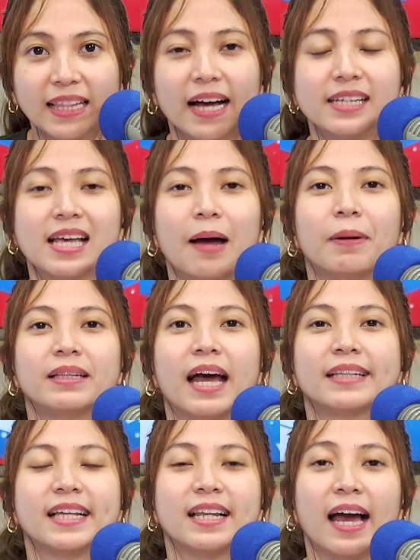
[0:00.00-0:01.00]
nakasama
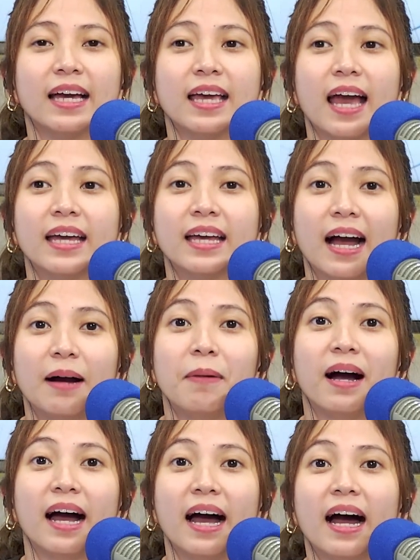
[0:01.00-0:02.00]
natin lagi ay ang
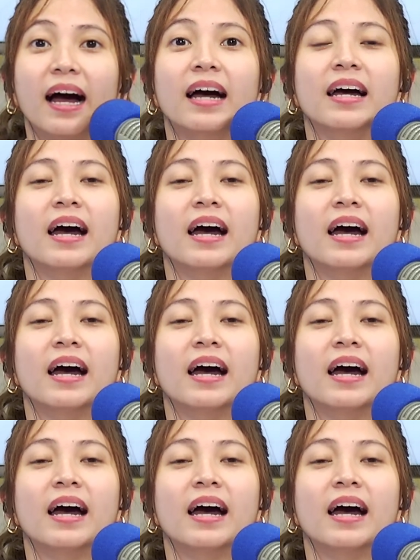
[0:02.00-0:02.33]
mga